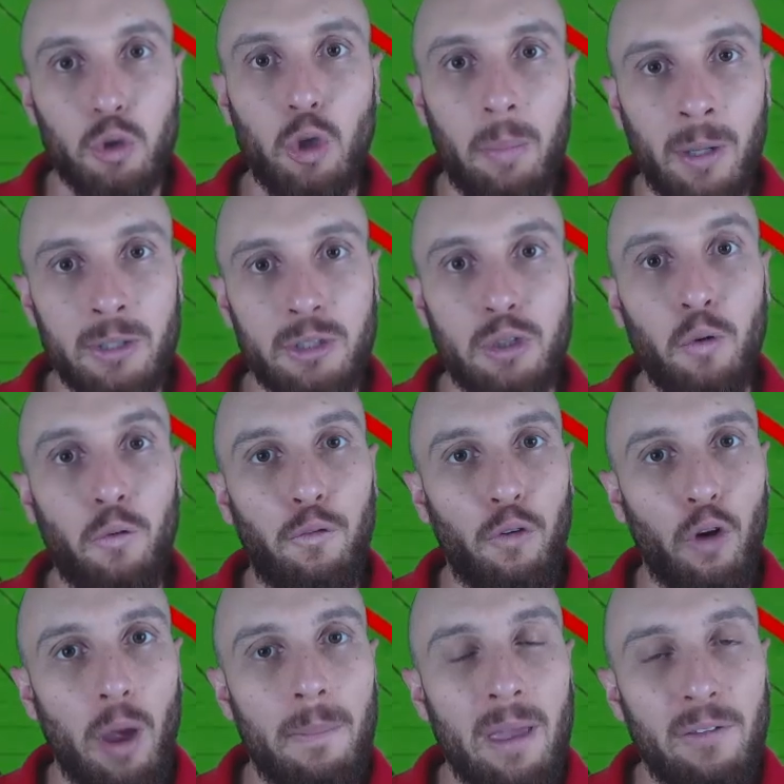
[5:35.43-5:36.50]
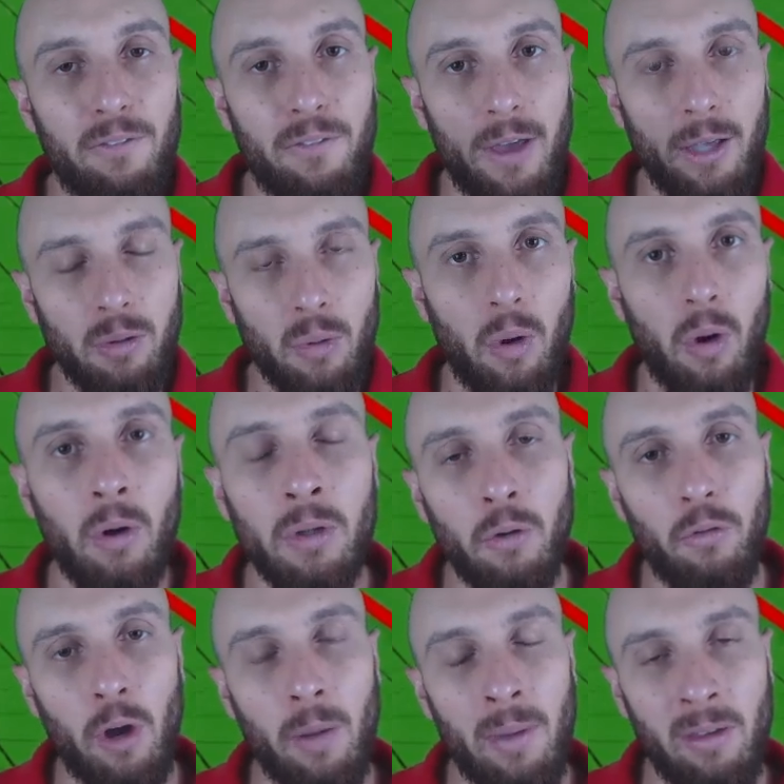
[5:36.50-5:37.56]
plantio foi bem feito ou não
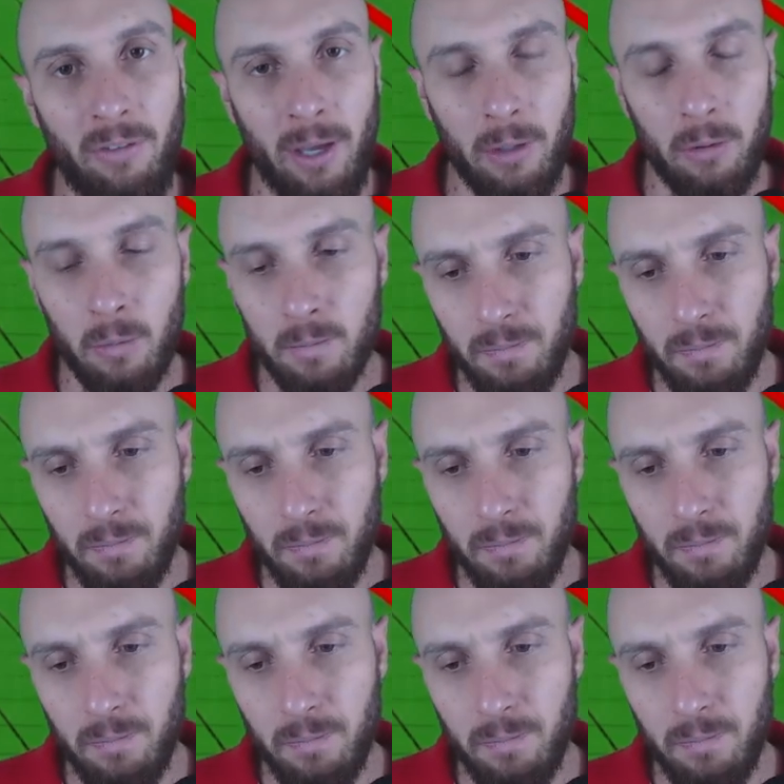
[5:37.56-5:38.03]
foi bem feito.